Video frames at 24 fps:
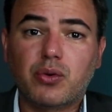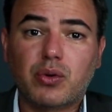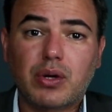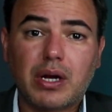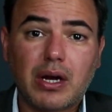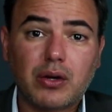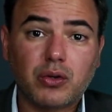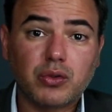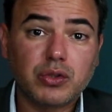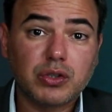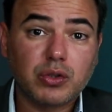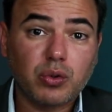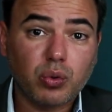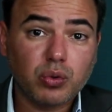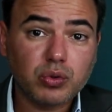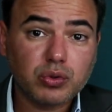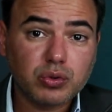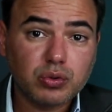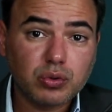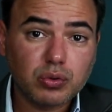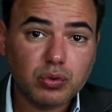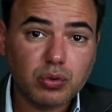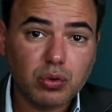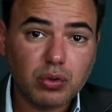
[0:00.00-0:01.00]
e o cargo de
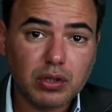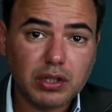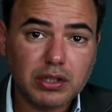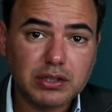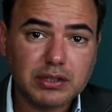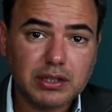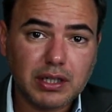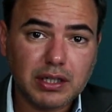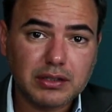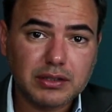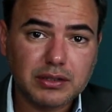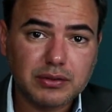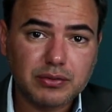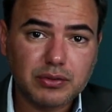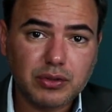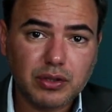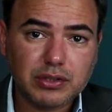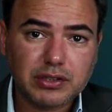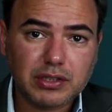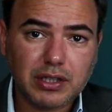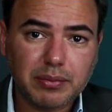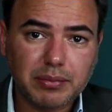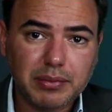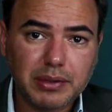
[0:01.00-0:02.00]
consultor legislativo
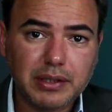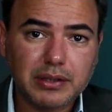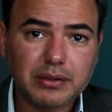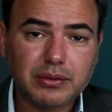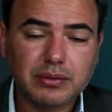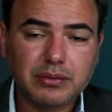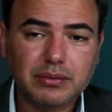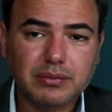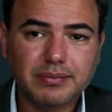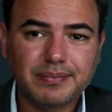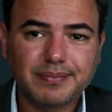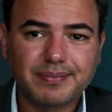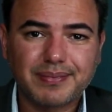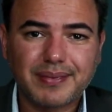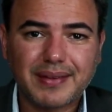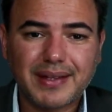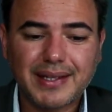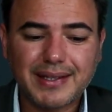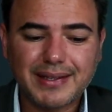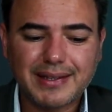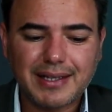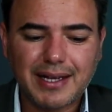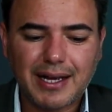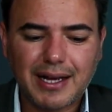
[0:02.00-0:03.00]
de orçamento,
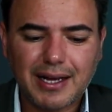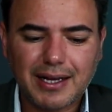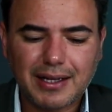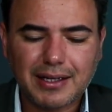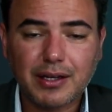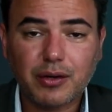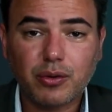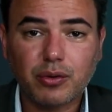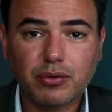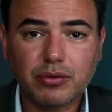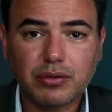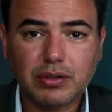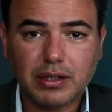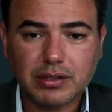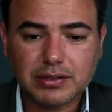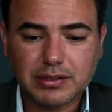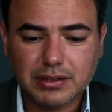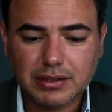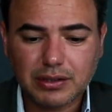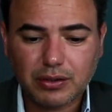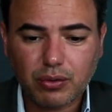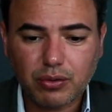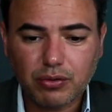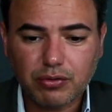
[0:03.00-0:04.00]
que dá, que
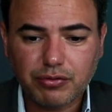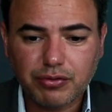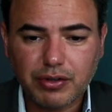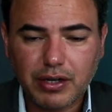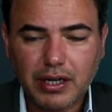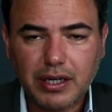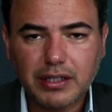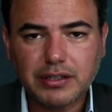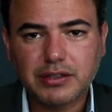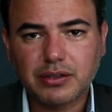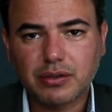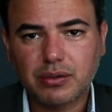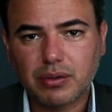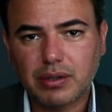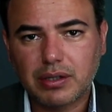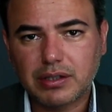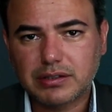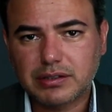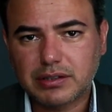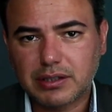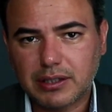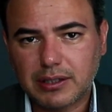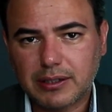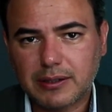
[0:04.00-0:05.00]
assim, converge com,
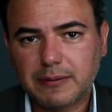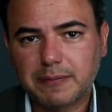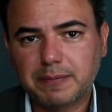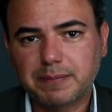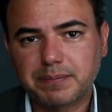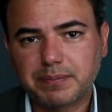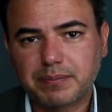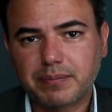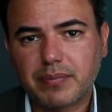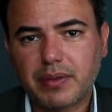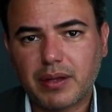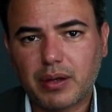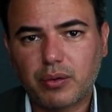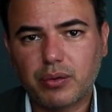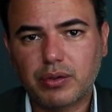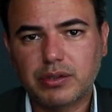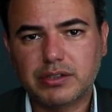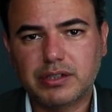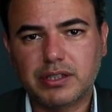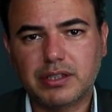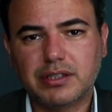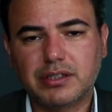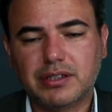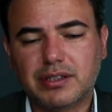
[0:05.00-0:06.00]
essa, com
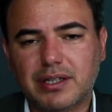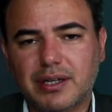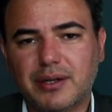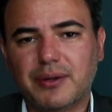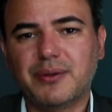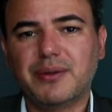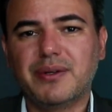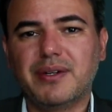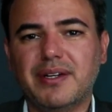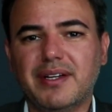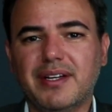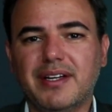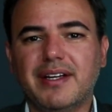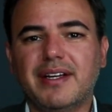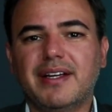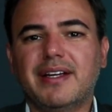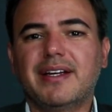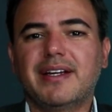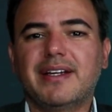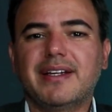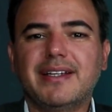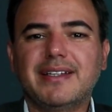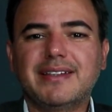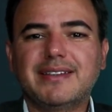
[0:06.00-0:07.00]
esse edital.
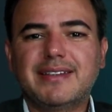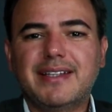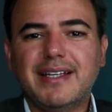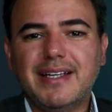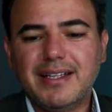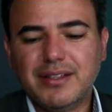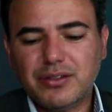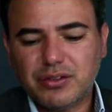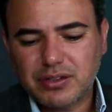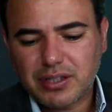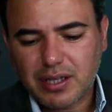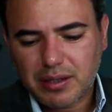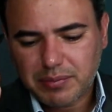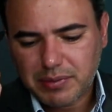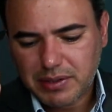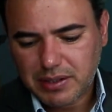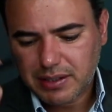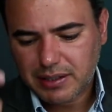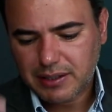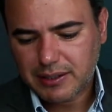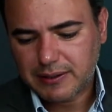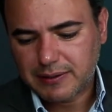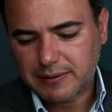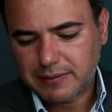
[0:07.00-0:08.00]
E dentro da
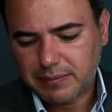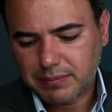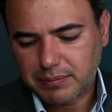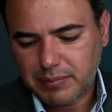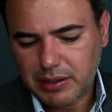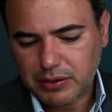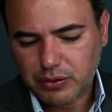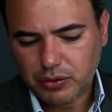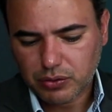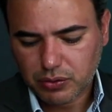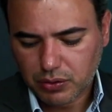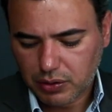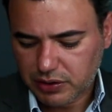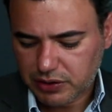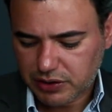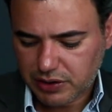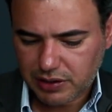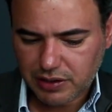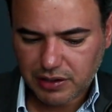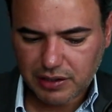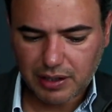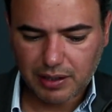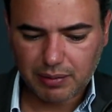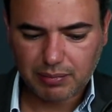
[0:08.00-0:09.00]
minha
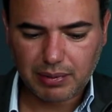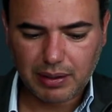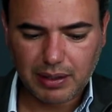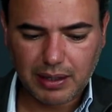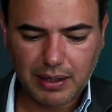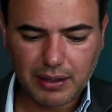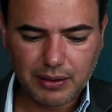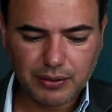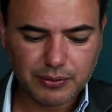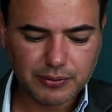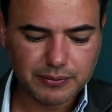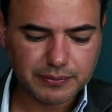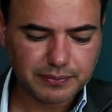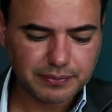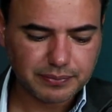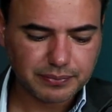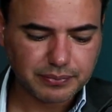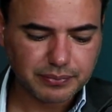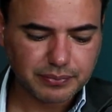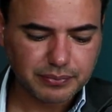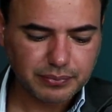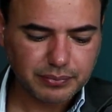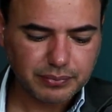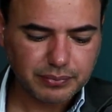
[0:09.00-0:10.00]
metodologia de trabalho,